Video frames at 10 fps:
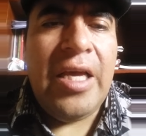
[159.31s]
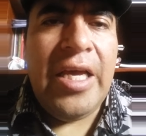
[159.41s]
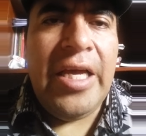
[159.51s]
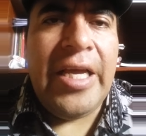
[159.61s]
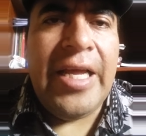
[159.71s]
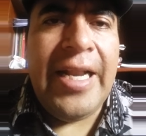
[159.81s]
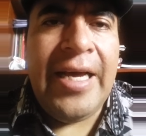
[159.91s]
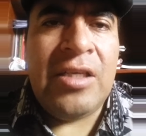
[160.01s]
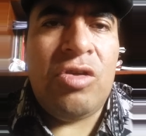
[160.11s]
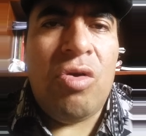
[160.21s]
en el
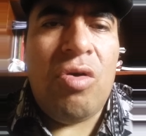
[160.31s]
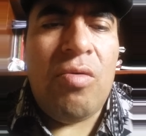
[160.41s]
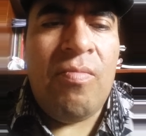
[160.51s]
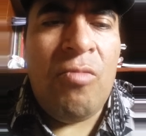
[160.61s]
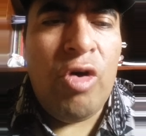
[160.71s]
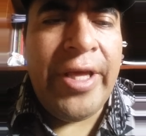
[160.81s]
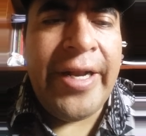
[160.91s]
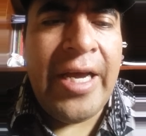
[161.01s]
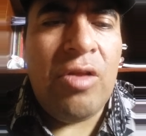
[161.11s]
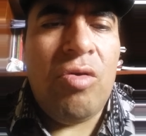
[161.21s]
laxo
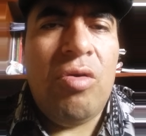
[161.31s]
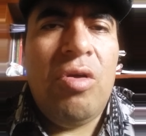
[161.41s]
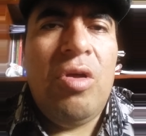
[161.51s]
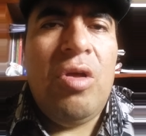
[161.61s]
moderado,